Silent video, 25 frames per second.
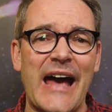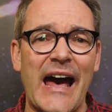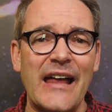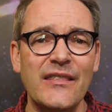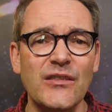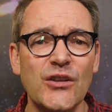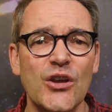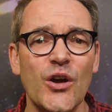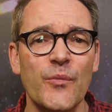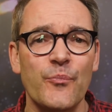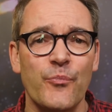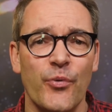
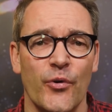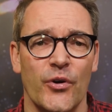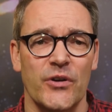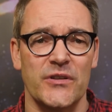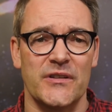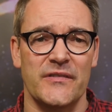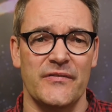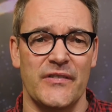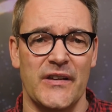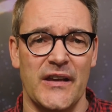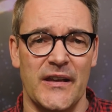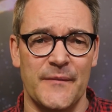
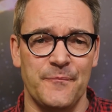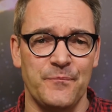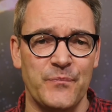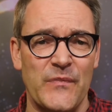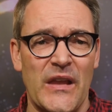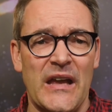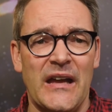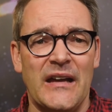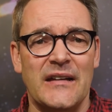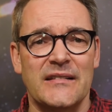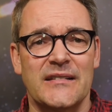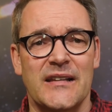angebohrt werden.
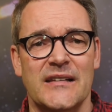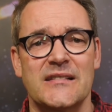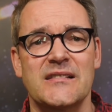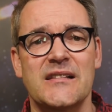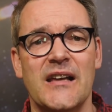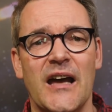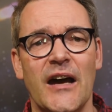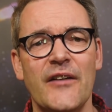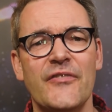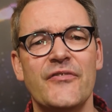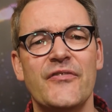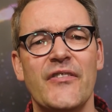Das
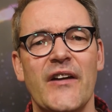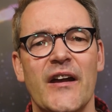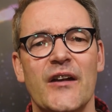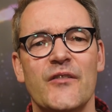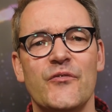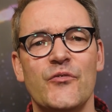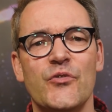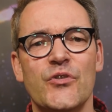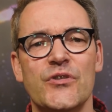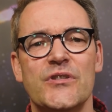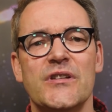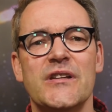Kraftwerk
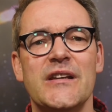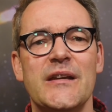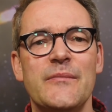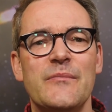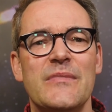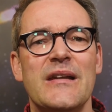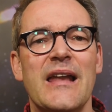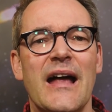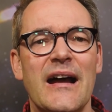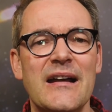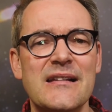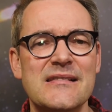würde ihm
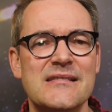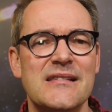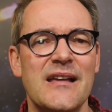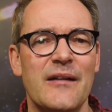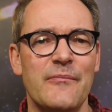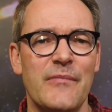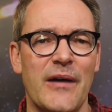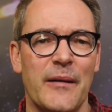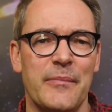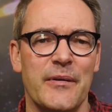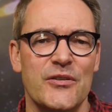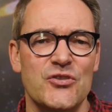
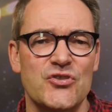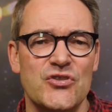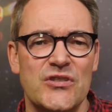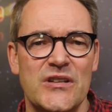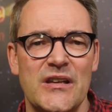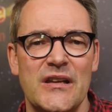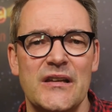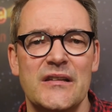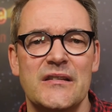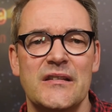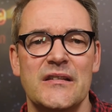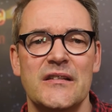langsam, aber
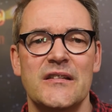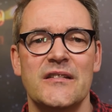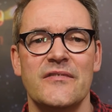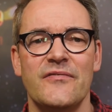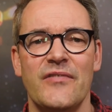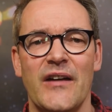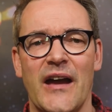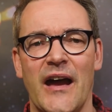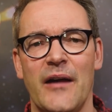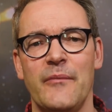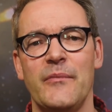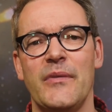stetig
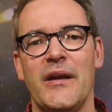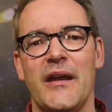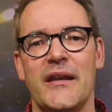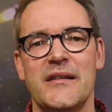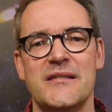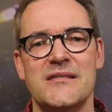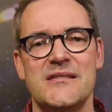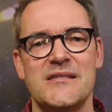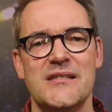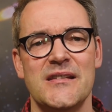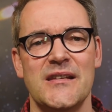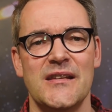Wärme
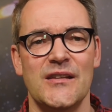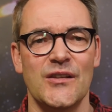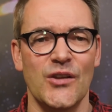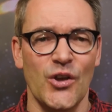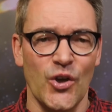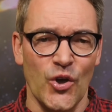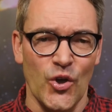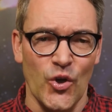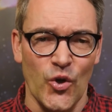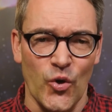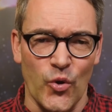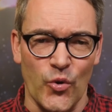entziehen
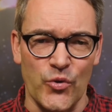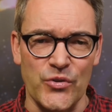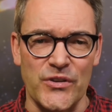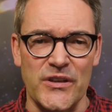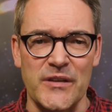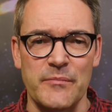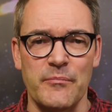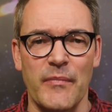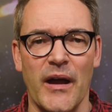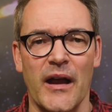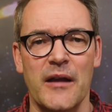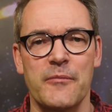und
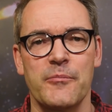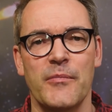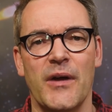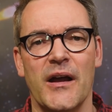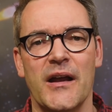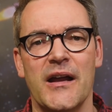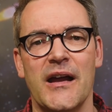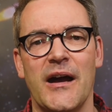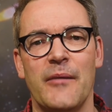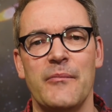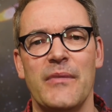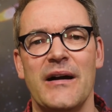die
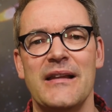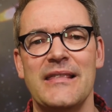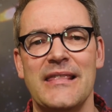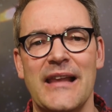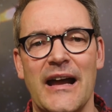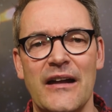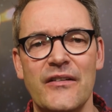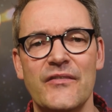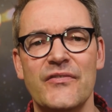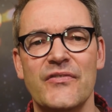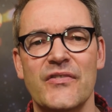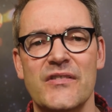Magmakammer
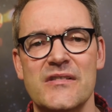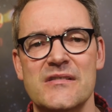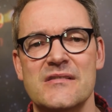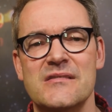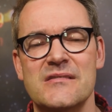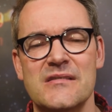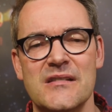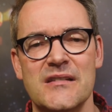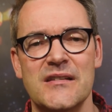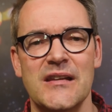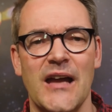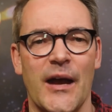
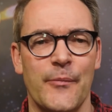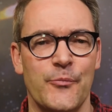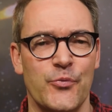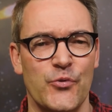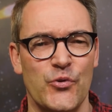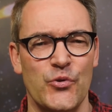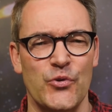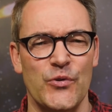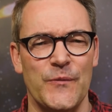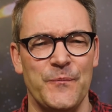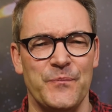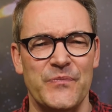langfristig
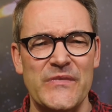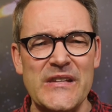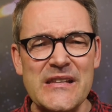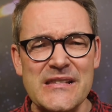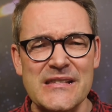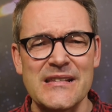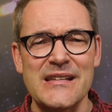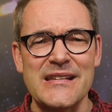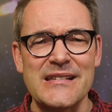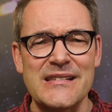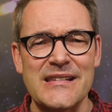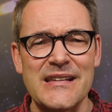abkühlen.
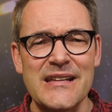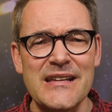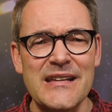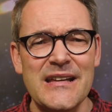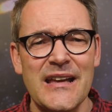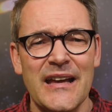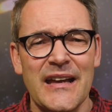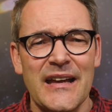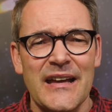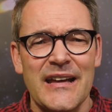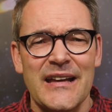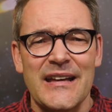Diese Idee
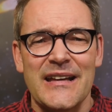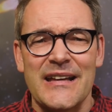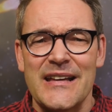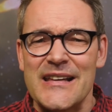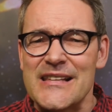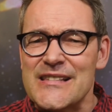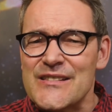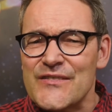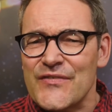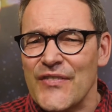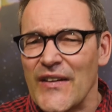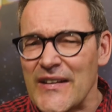
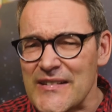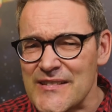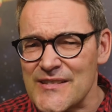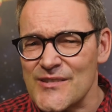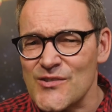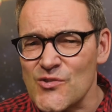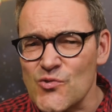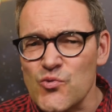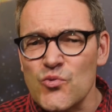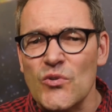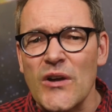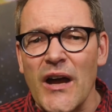ist
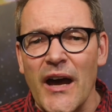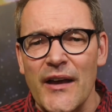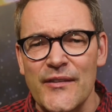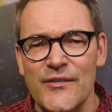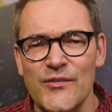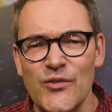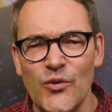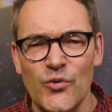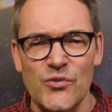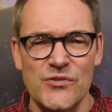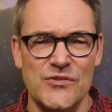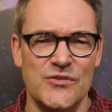fast zu
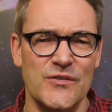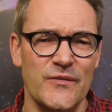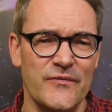grandios,